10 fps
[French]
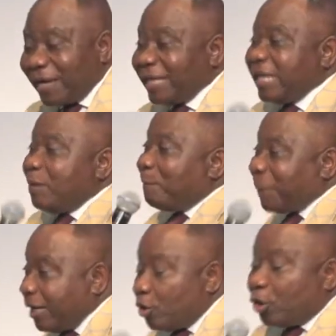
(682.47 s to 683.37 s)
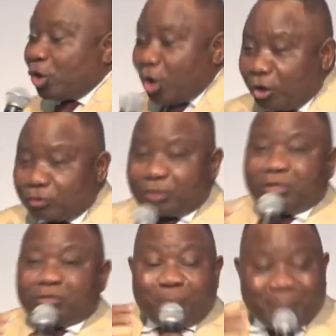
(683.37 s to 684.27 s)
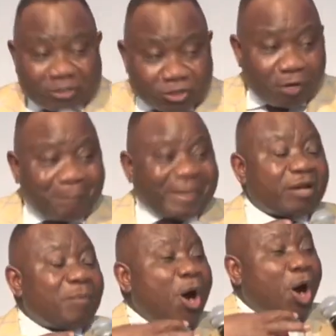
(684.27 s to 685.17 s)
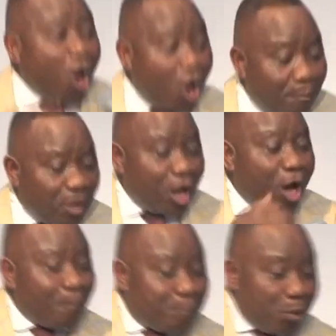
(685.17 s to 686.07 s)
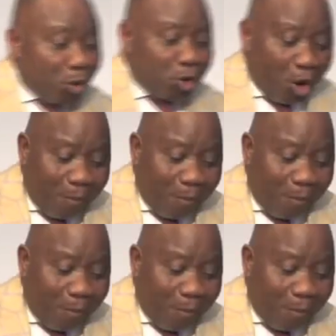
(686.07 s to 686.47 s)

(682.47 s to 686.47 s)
il fallait qu'il prenne le corps du pêcheur pleinement homme pour